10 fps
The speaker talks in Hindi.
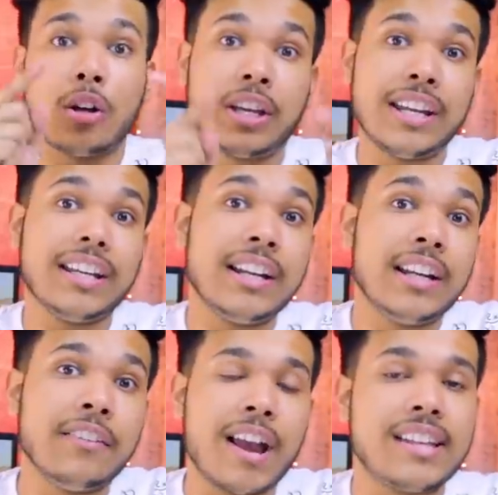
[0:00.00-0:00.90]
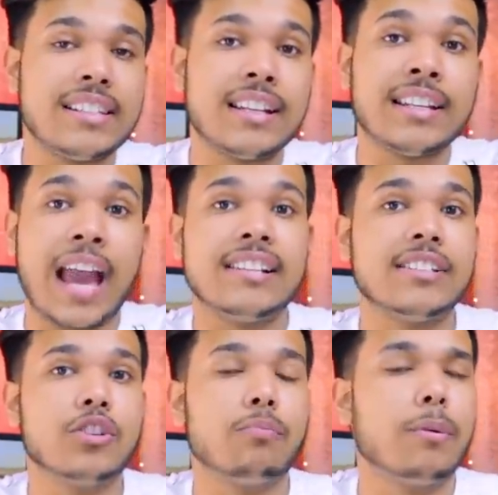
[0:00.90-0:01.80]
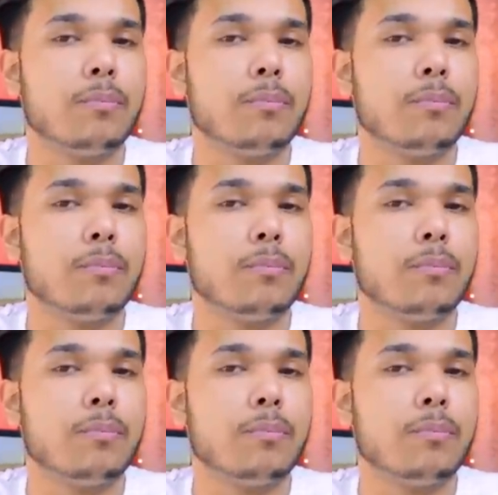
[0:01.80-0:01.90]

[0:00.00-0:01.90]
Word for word: और किन किन डिवाइसेज एंड गैजेट्स के ऊपर